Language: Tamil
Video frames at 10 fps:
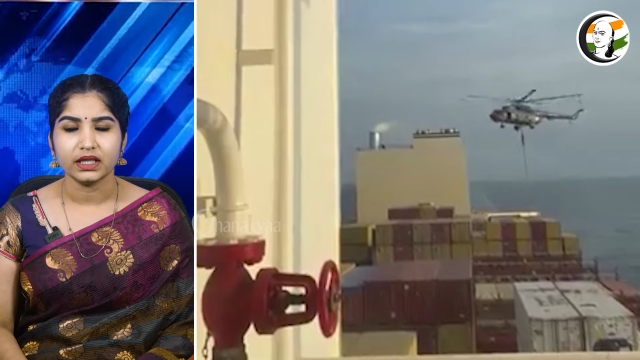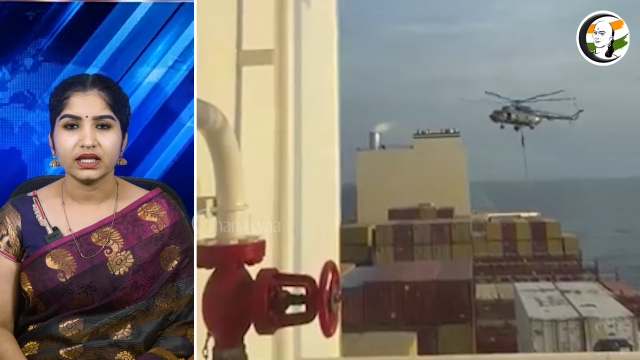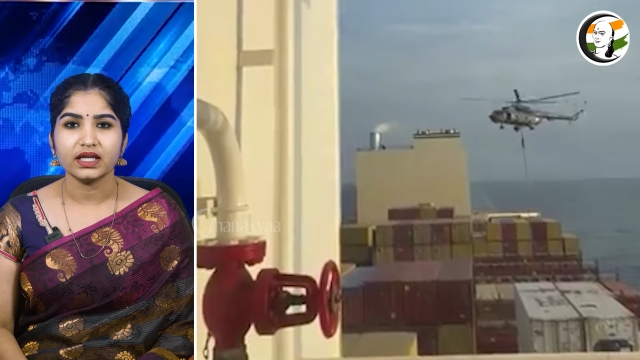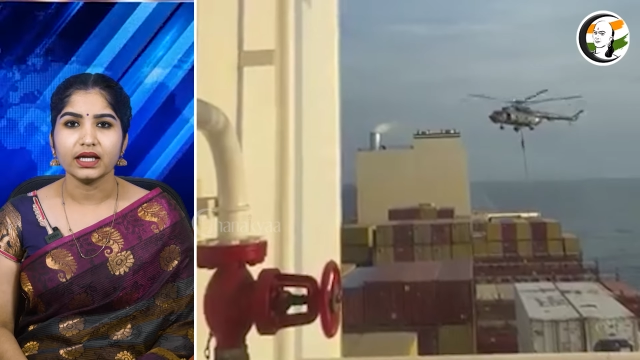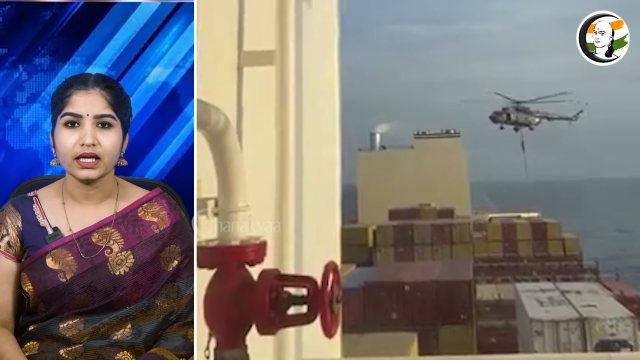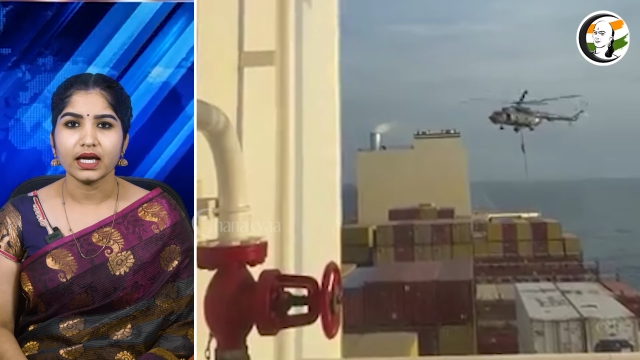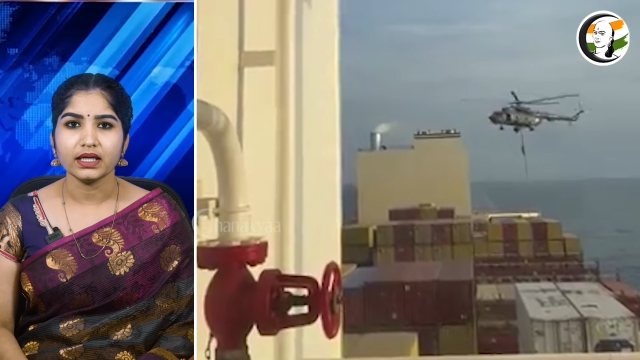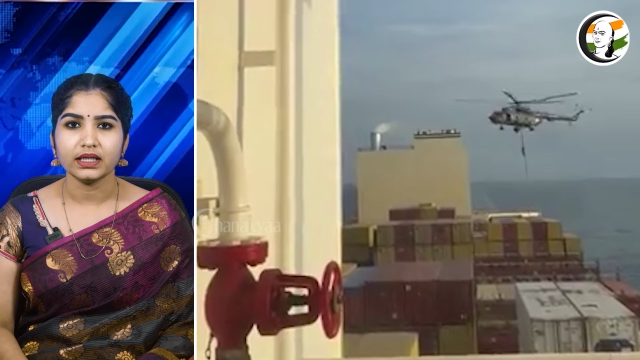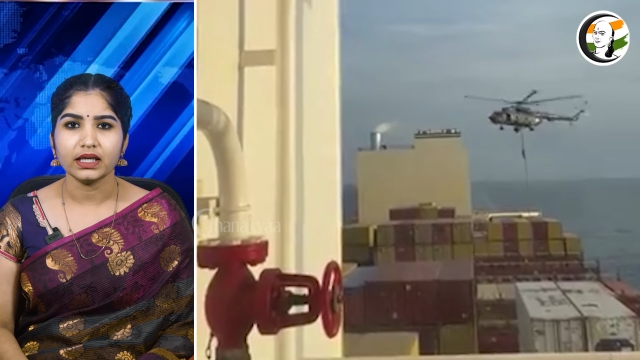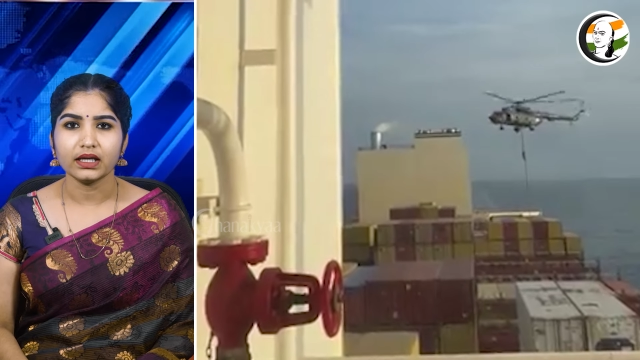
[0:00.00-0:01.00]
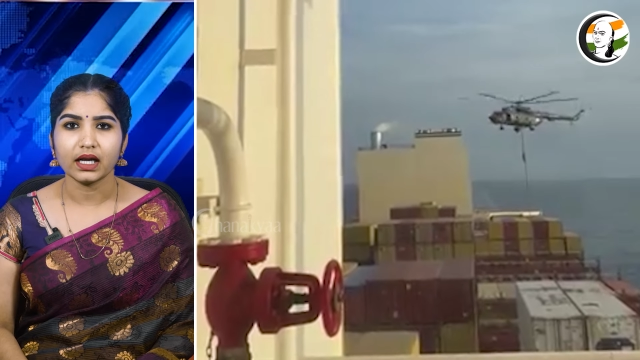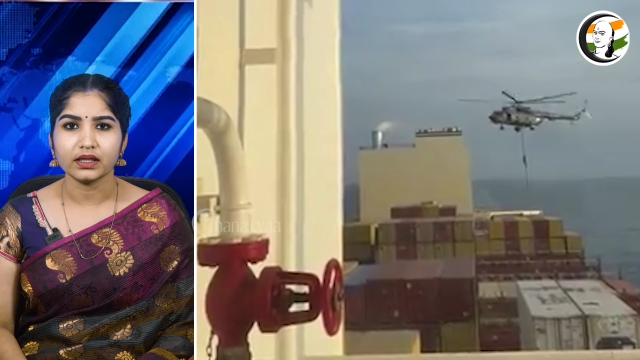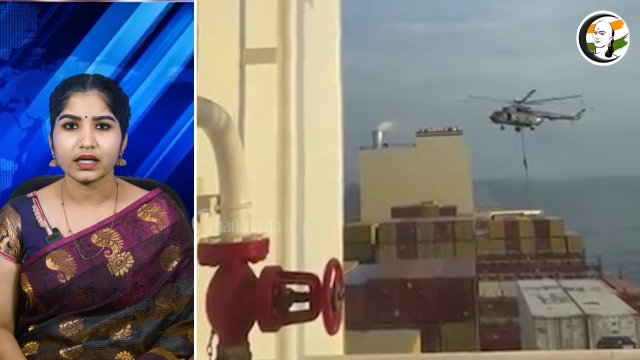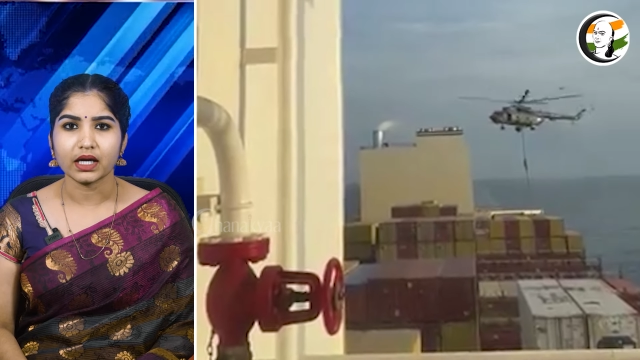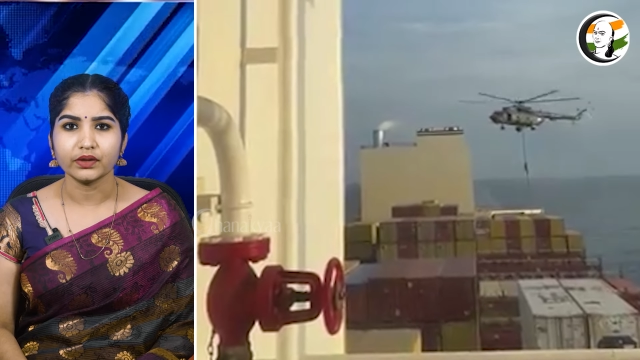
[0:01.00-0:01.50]
இதனிடையே
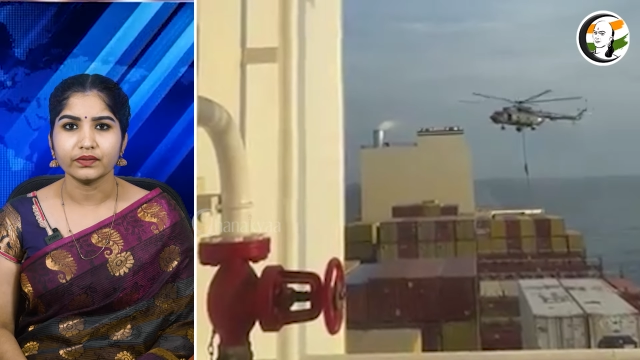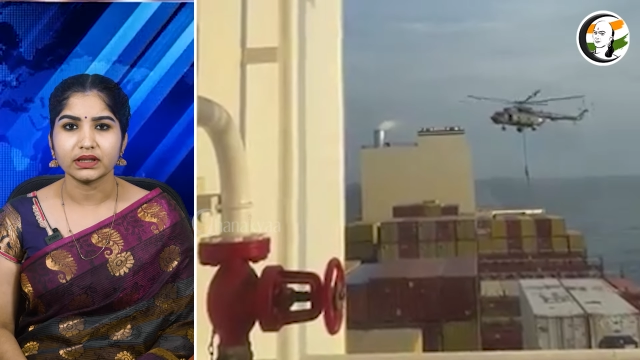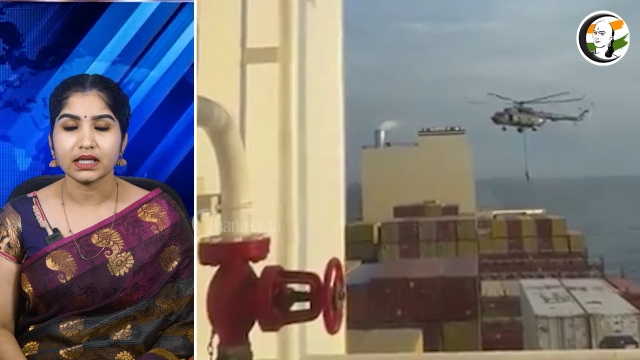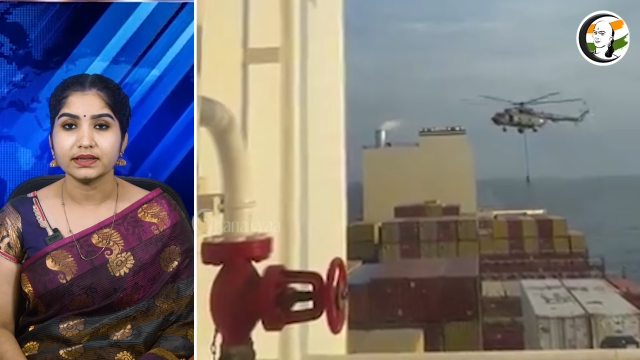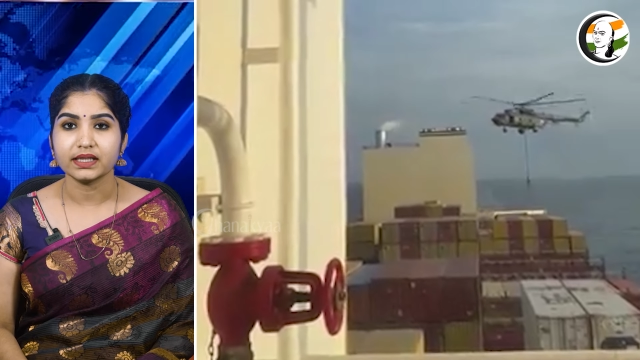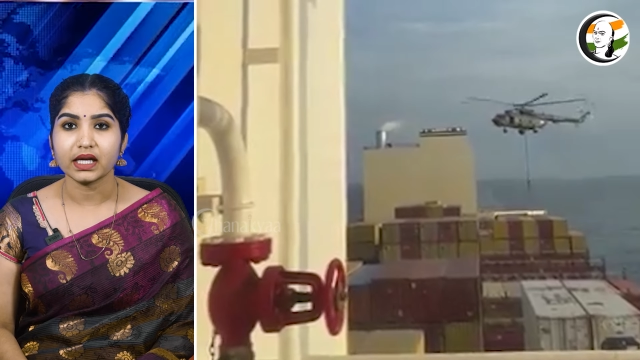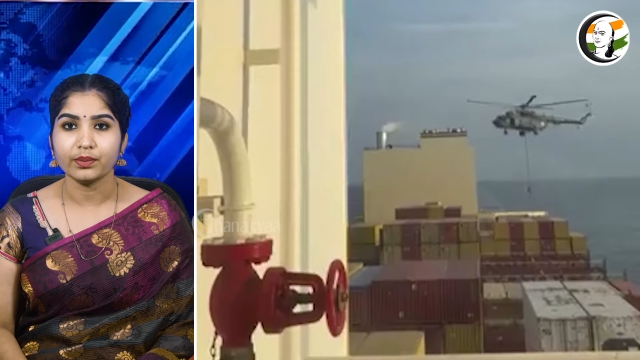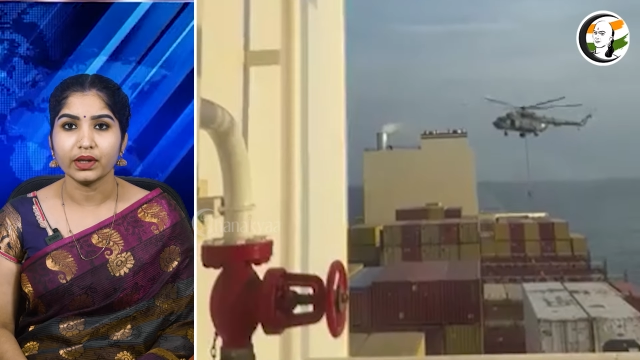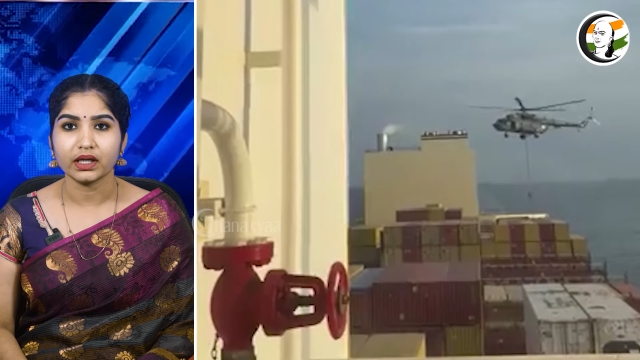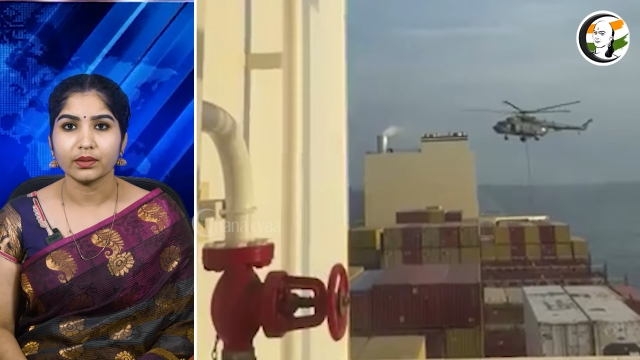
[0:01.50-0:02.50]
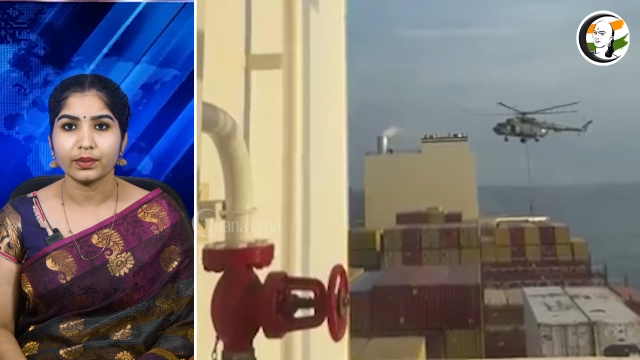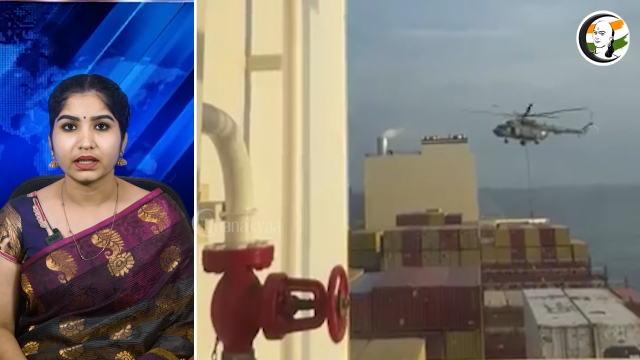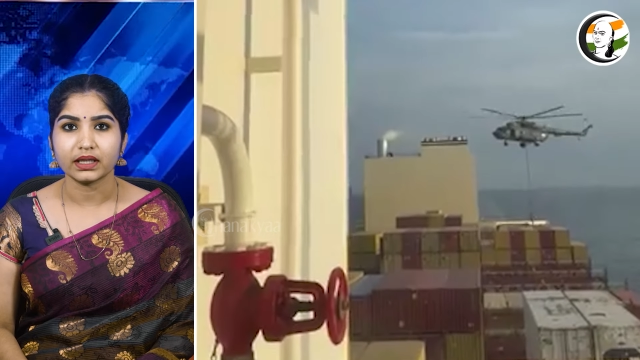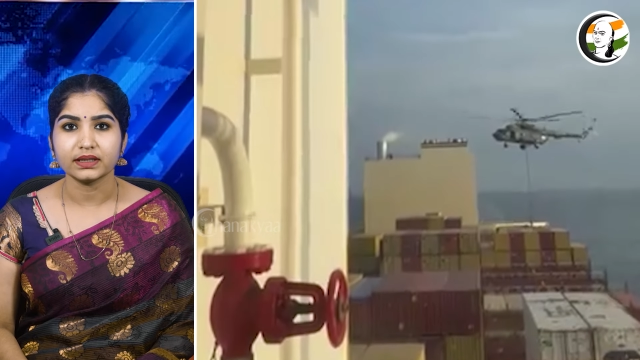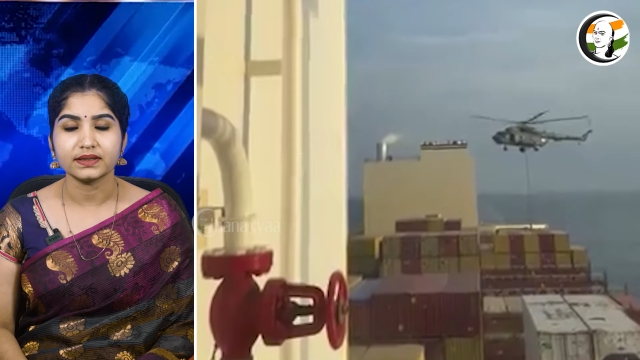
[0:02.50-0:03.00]
ஈரான் ராணுவத்தால் சிறைபிடிக்கப்பட்ட